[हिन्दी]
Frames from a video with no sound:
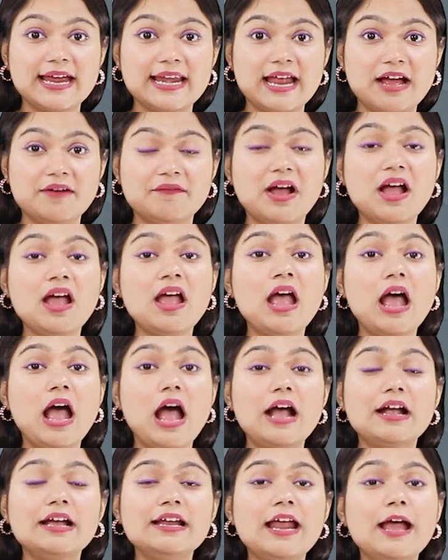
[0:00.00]
अलावा
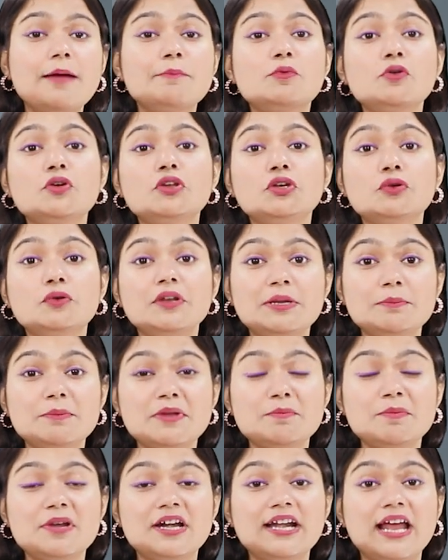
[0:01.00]
अगर आपको यूरिन
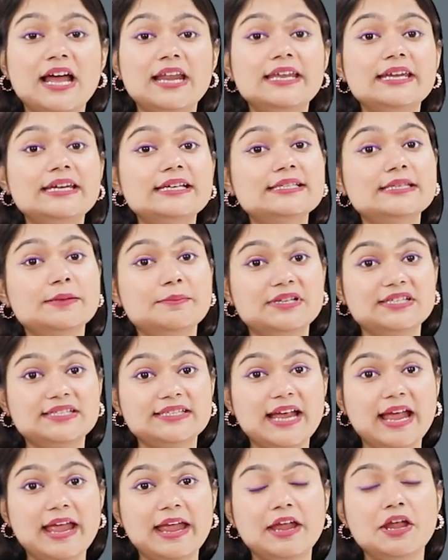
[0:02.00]
में ब्लड आने की
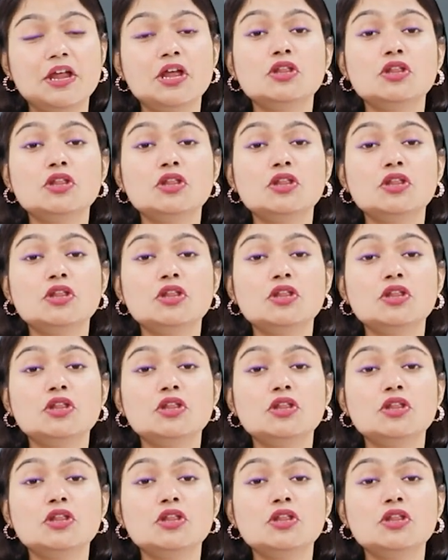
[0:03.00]
समस्या है